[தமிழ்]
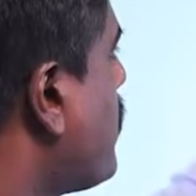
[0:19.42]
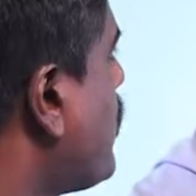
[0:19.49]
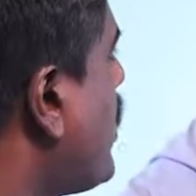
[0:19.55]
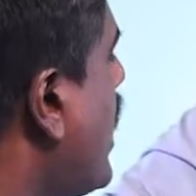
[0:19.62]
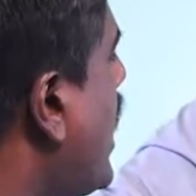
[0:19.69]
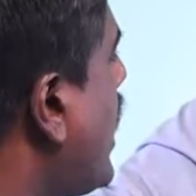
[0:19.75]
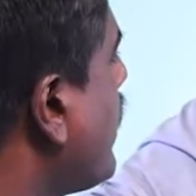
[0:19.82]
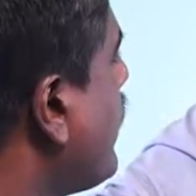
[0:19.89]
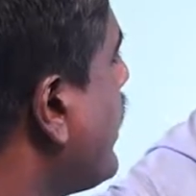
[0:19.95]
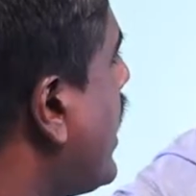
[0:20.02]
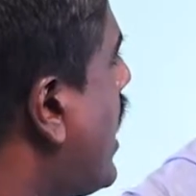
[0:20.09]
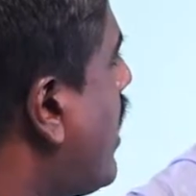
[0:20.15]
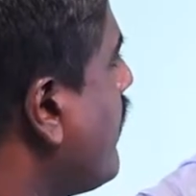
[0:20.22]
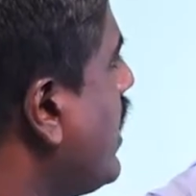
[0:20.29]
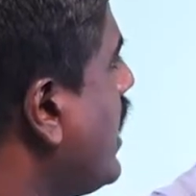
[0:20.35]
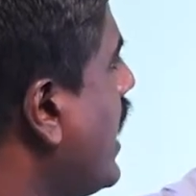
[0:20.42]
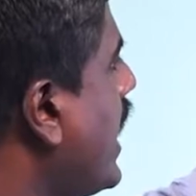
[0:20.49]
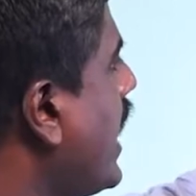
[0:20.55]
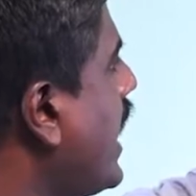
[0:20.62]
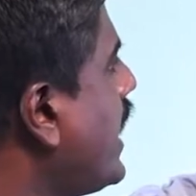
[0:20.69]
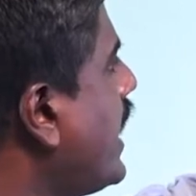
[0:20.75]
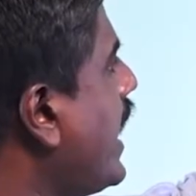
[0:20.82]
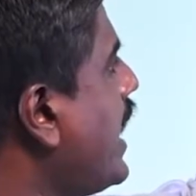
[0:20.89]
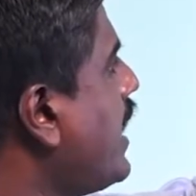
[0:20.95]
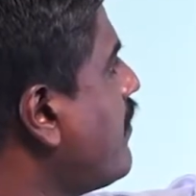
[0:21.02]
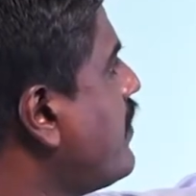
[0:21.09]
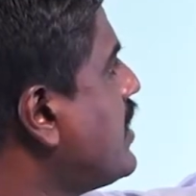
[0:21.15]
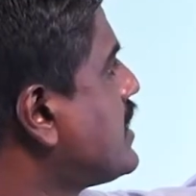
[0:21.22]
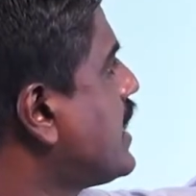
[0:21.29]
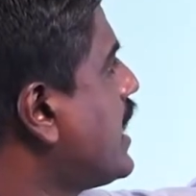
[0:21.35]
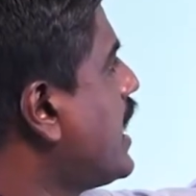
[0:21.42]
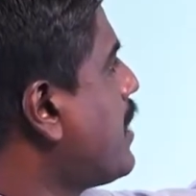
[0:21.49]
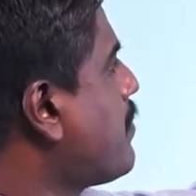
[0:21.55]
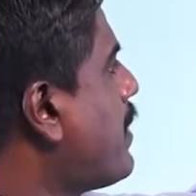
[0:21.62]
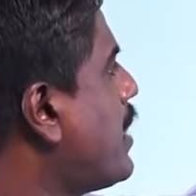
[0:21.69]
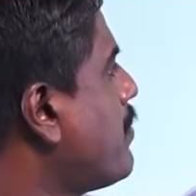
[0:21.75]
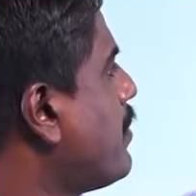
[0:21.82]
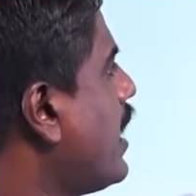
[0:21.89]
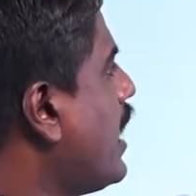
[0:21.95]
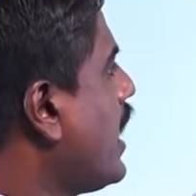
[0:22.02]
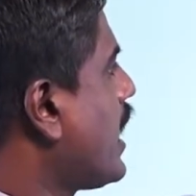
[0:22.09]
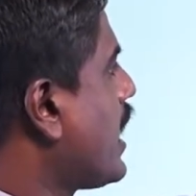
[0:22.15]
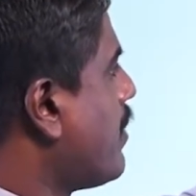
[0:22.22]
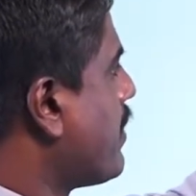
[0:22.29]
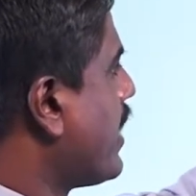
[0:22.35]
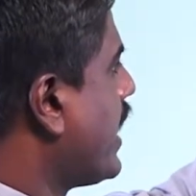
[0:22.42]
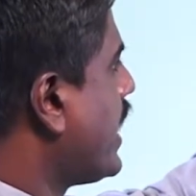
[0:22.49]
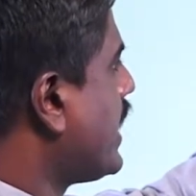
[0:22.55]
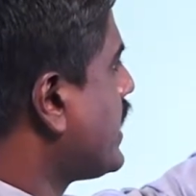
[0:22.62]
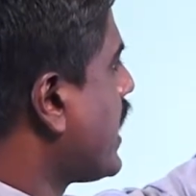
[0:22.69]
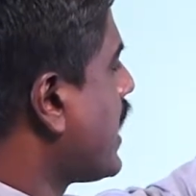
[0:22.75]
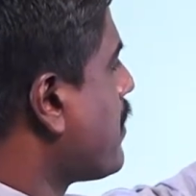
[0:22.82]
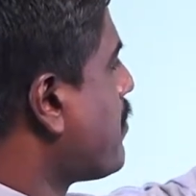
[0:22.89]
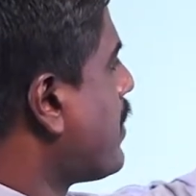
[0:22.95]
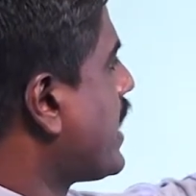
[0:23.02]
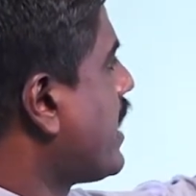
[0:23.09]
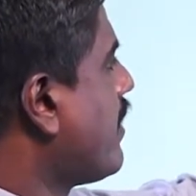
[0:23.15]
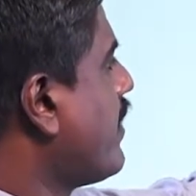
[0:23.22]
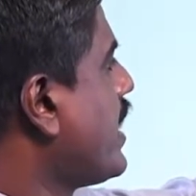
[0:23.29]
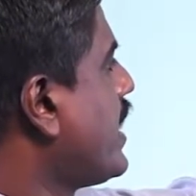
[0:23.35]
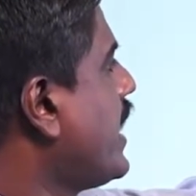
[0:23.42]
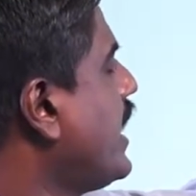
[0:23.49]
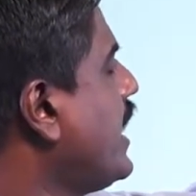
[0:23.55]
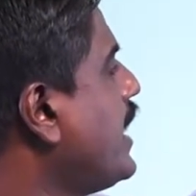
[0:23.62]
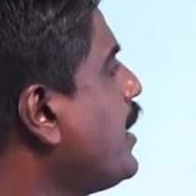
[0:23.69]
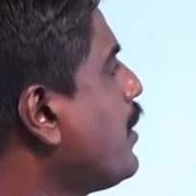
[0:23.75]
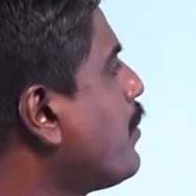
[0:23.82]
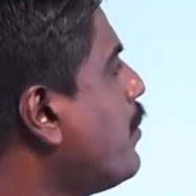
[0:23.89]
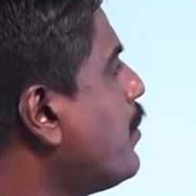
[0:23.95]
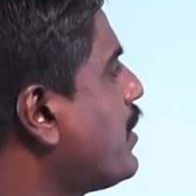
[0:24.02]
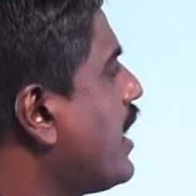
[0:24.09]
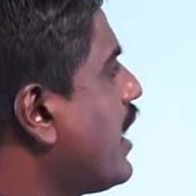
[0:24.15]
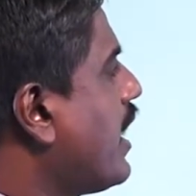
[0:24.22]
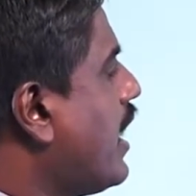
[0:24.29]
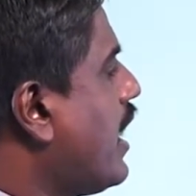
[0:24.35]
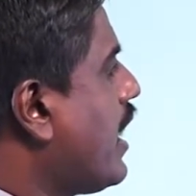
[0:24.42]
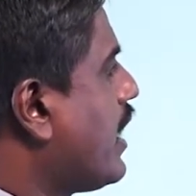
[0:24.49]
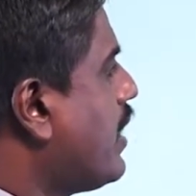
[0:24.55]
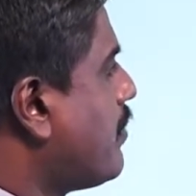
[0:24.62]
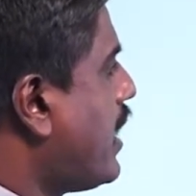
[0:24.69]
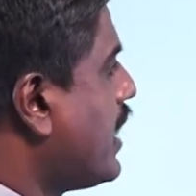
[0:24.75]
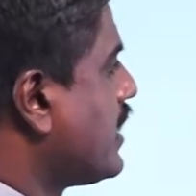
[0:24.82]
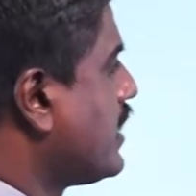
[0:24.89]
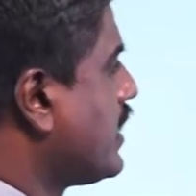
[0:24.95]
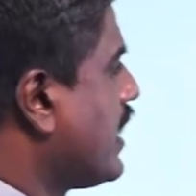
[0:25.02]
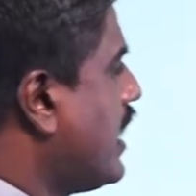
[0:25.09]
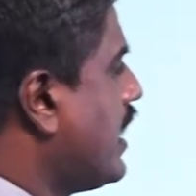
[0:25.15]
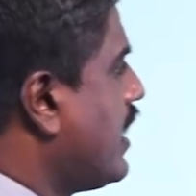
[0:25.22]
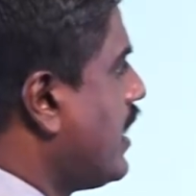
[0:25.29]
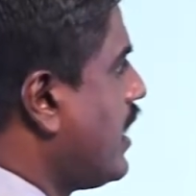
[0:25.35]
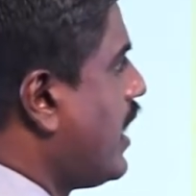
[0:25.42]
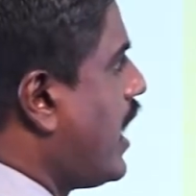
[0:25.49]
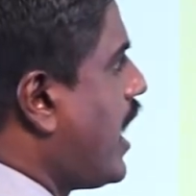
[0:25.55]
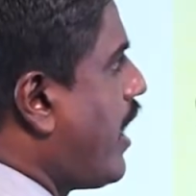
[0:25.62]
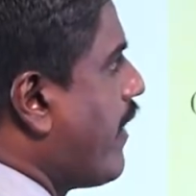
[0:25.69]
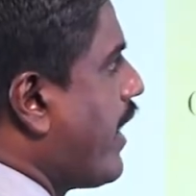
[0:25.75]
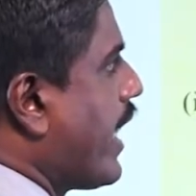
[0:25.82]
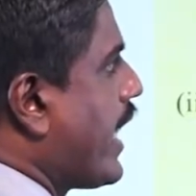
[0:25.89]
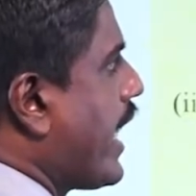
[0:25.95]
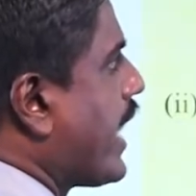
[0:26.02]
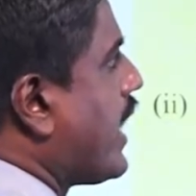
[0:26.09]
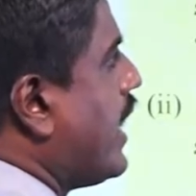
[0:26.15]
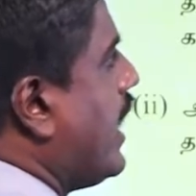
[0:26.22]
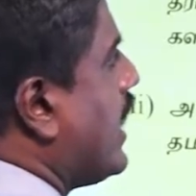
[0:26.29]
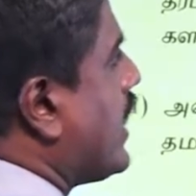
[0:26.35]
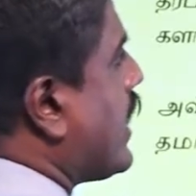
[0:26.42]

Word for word: முதலாவது வினாவில் ஏதேனும் விசேட பண்புகளுக்கு அமைய தரப்பட்டவற்றை இரு கூட்டங்களாக மாற்றுக ஆக இங்கே கிளி